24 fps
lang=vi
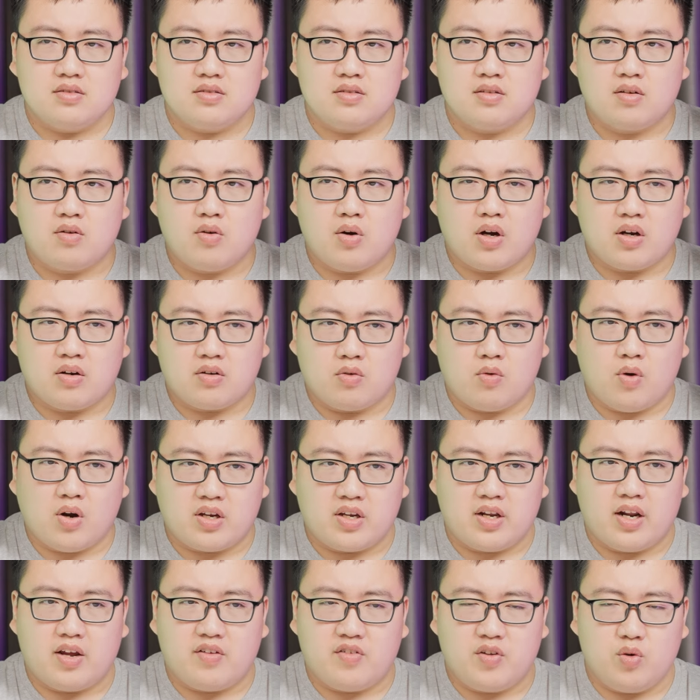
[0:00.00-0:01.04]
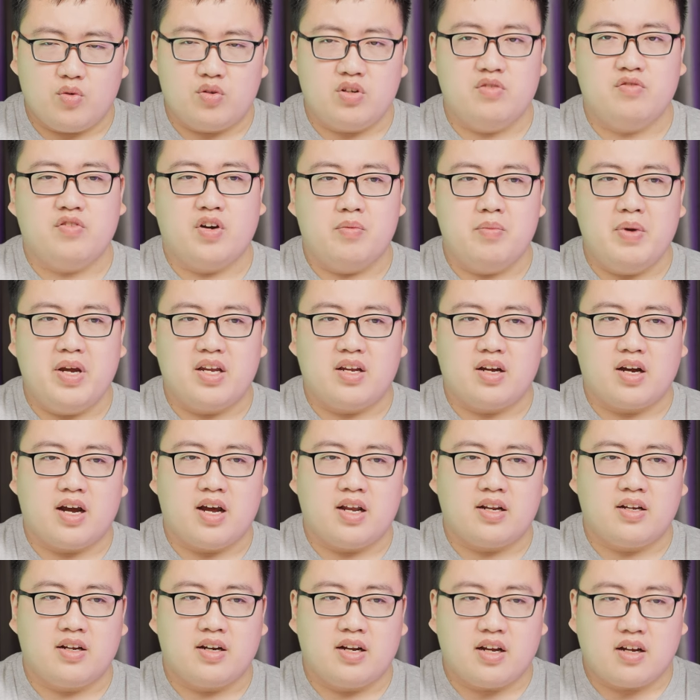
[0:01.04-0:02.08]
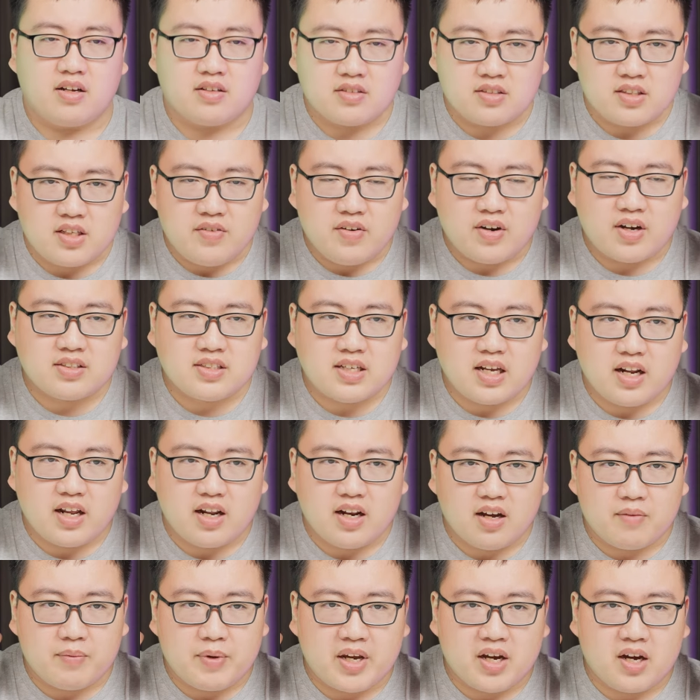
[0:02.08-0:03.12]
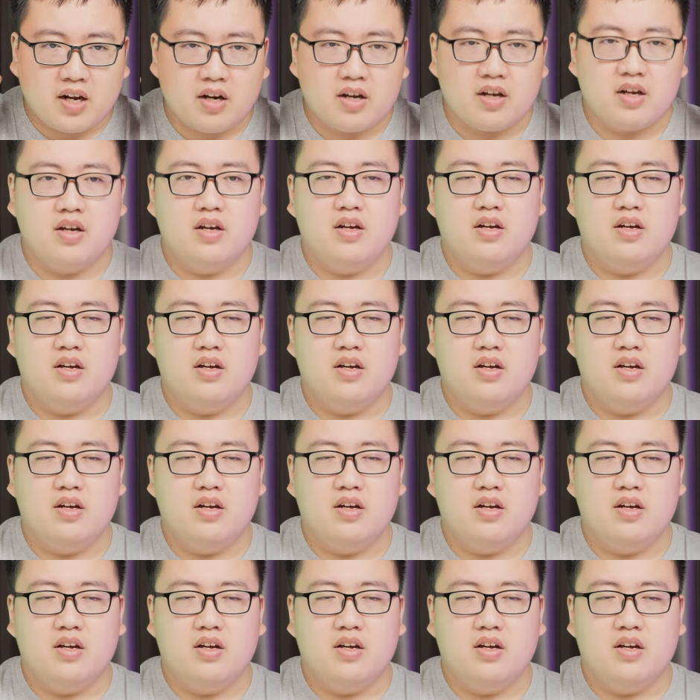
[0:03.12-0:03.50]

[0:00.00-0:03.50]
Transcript: Nó khoảng như này, ví dụ như với mình chẳng hạn là dí vào sát này là bị gần này,